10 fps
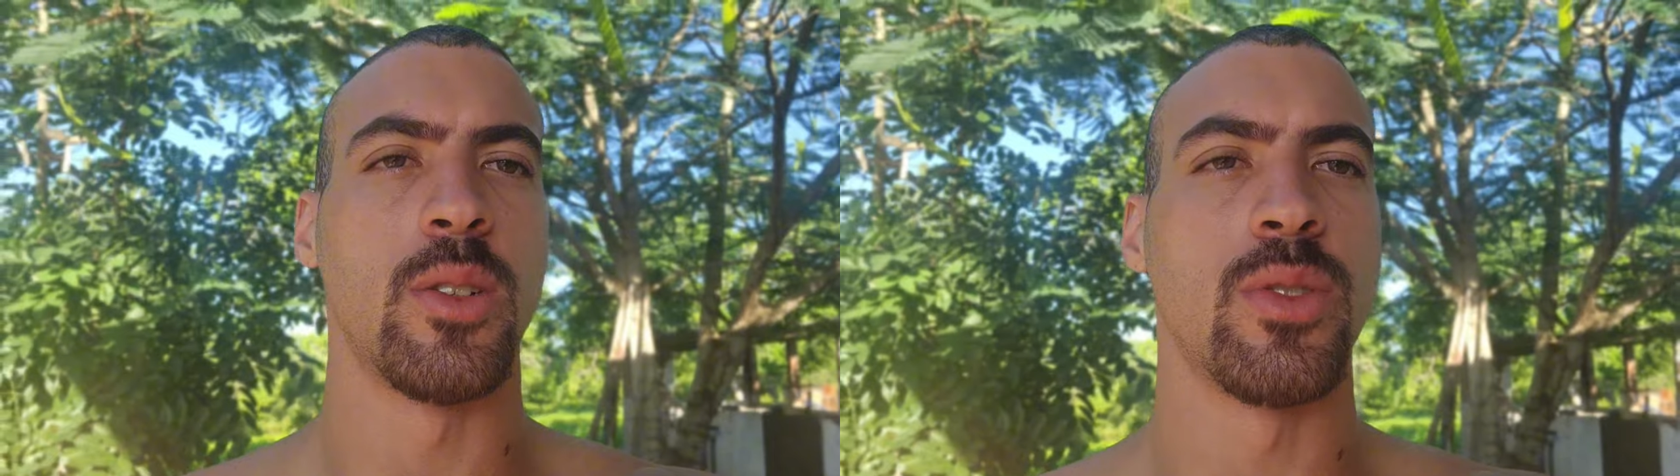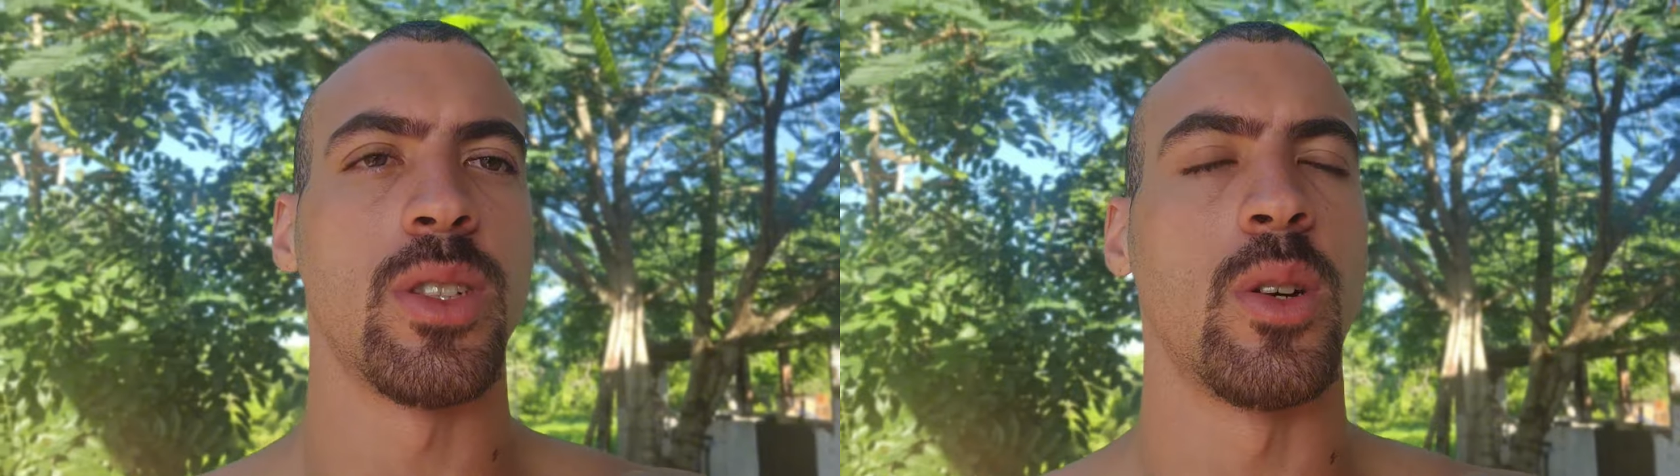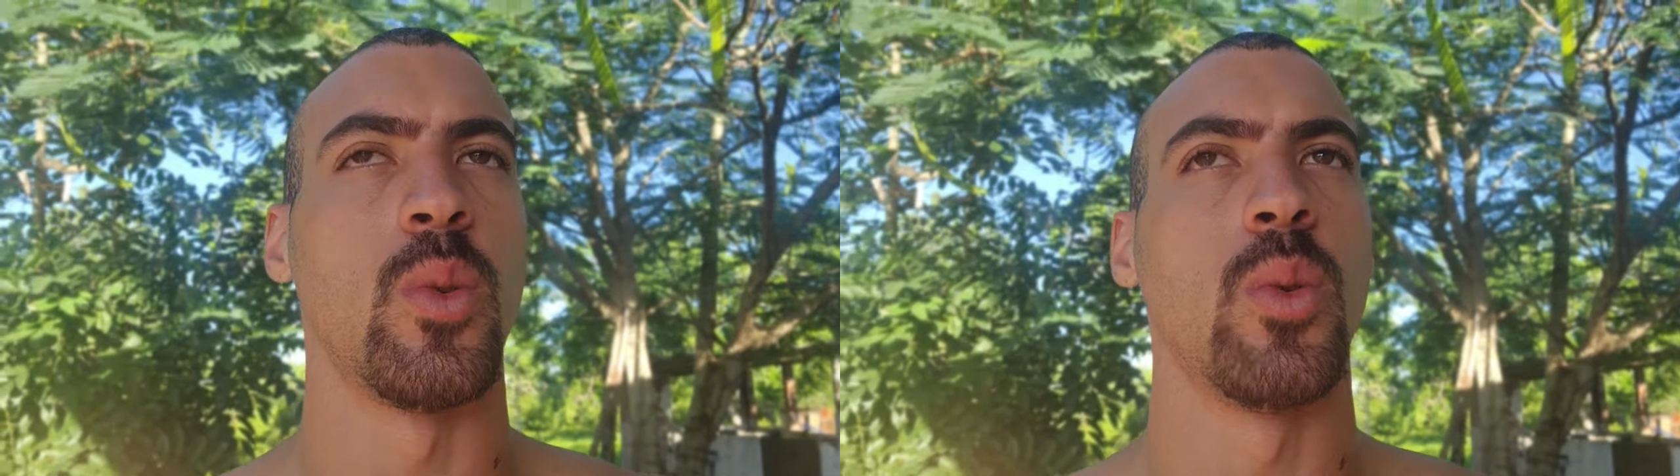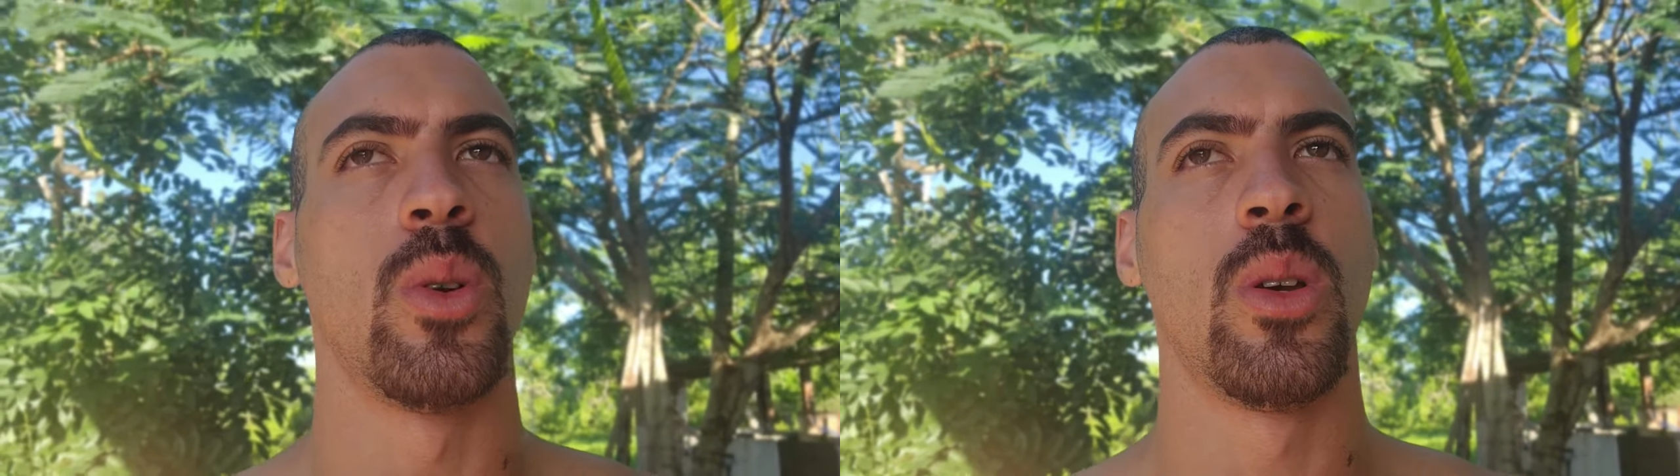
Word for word: não são